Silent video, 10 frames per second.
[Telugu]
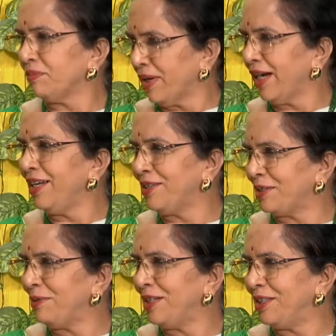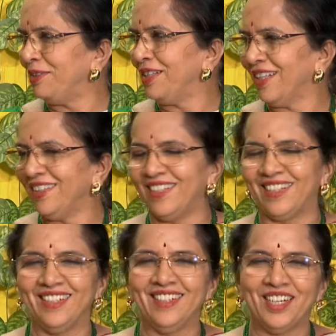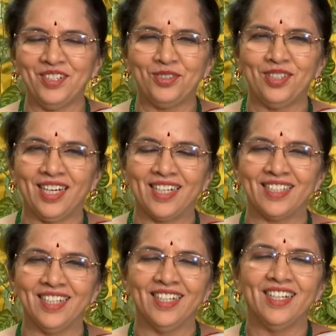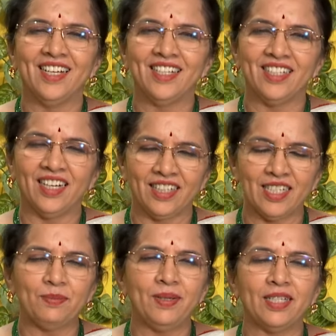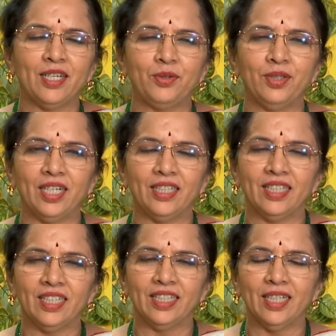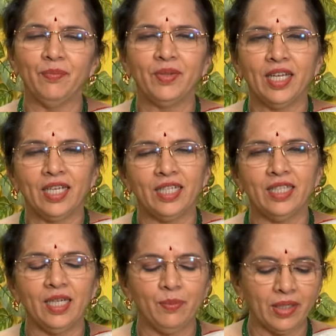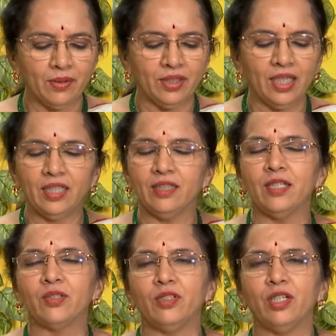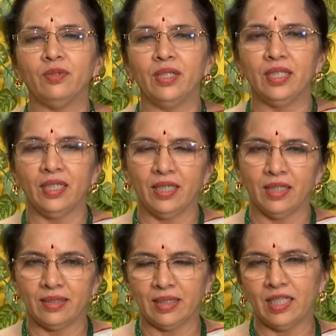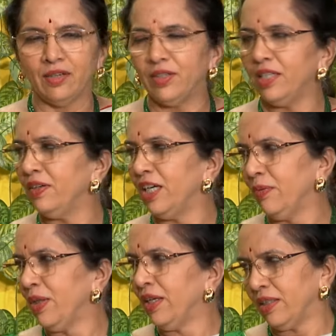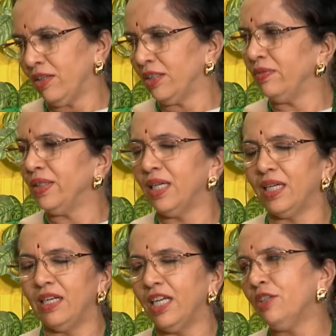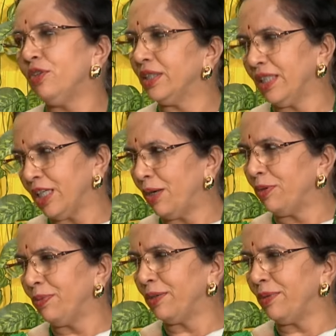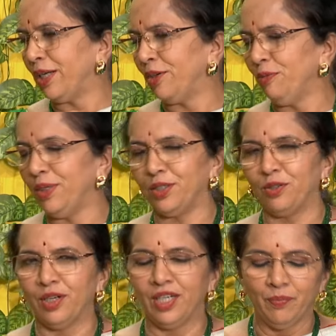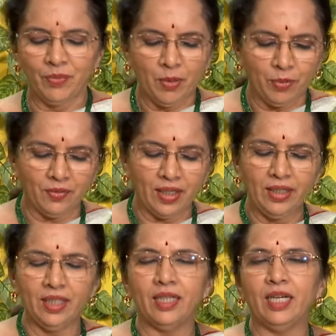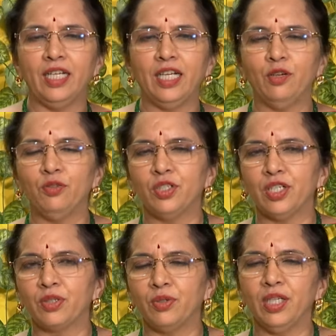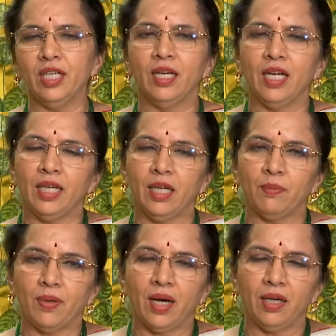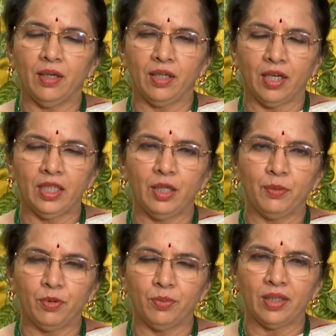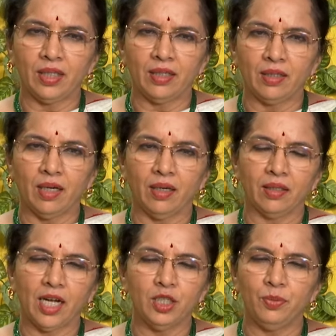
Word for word: బాగా ఇష్టమైనటువంటిది అందరికీ ఎండు ద్రాక్ష కిస్మిస్ అని కూడా అంటాం కదా ఇది మనం ఇందాక తీసుకున్నటువంటి శతావరి తర్వాత విదారిలాగా వంద గ్రాముల పరిమాణంలో పెట్టుకోవాలి ఇవన్నీ రెడీగా ఉంచేసుకుని ఈ పాలు అంటే ఇప్పుడు మనకు కాచి